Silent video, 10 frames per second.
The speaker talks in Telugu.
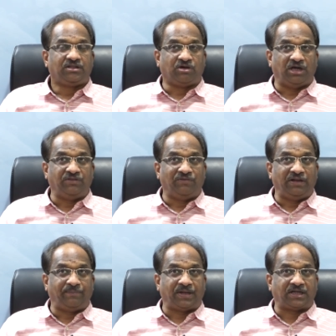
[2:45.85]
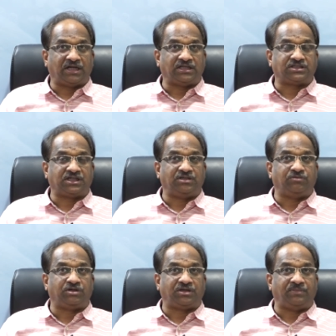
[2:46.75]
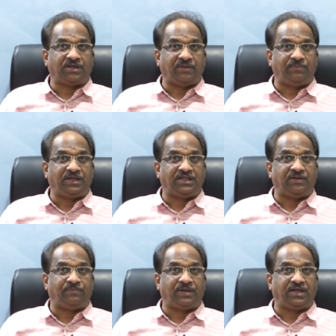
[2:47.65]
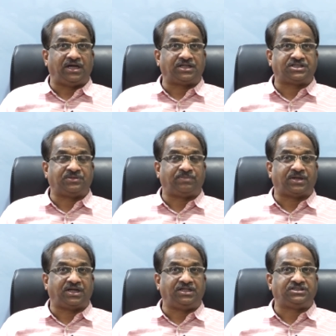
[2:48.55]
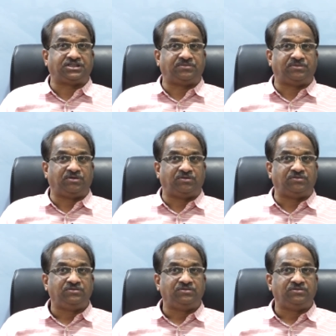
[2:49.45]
సో అందువల్ల ప్రకాష్ రాజ్ ఓటమికి బీజేపీ హర్షం ప్రకటించడంలో